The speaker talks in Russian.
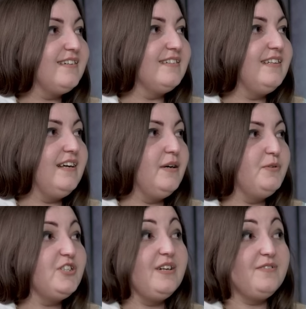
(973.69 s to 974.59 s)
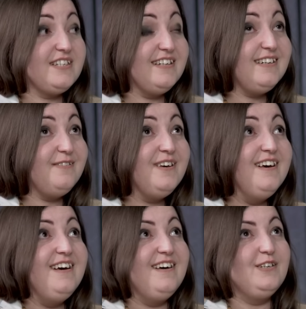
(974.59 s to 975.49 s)
Когда я пришла в церковь,
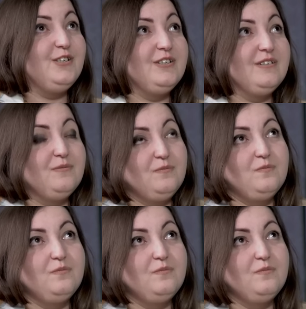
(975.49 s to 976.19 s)
и